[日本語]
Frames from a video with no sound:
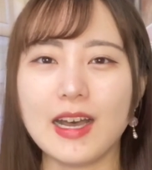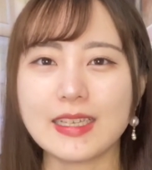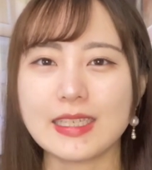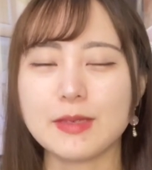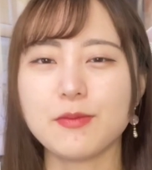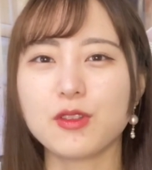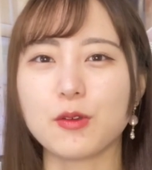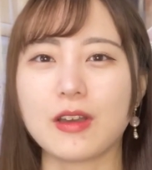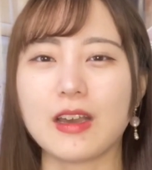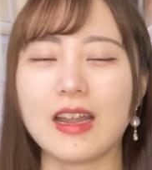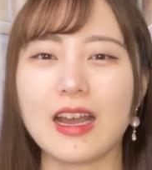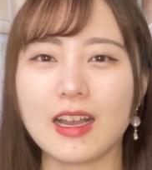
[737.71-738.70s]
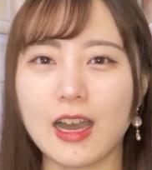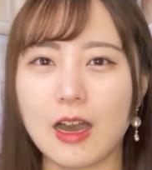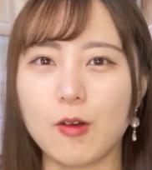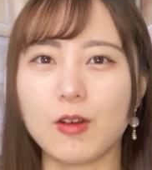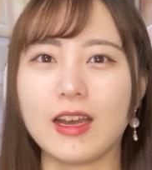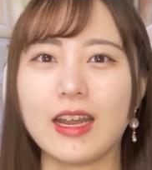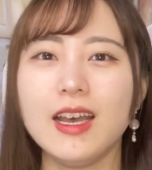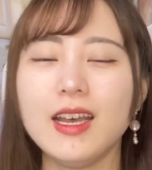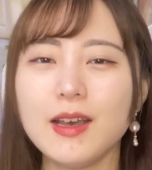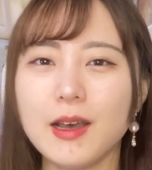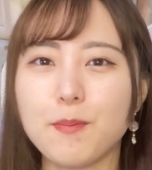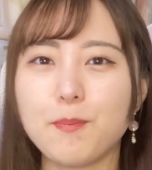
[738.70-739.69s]
足元から顔から
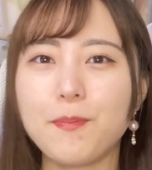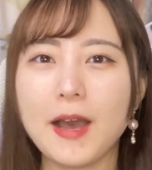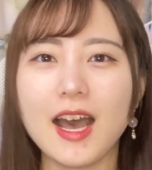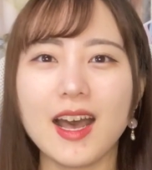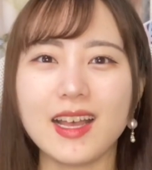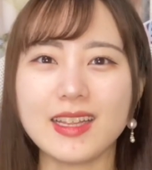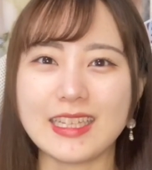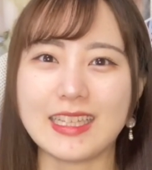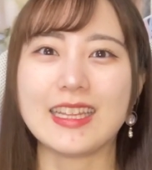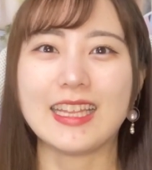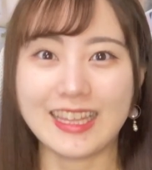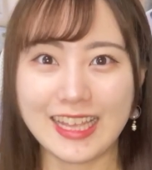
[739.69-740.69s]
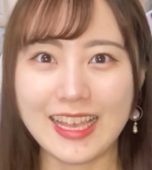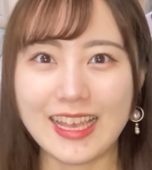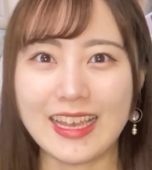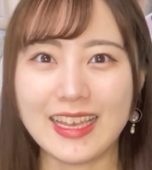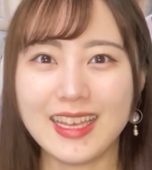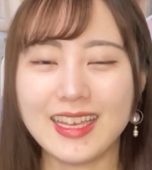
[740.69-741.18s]
バーンって出てて、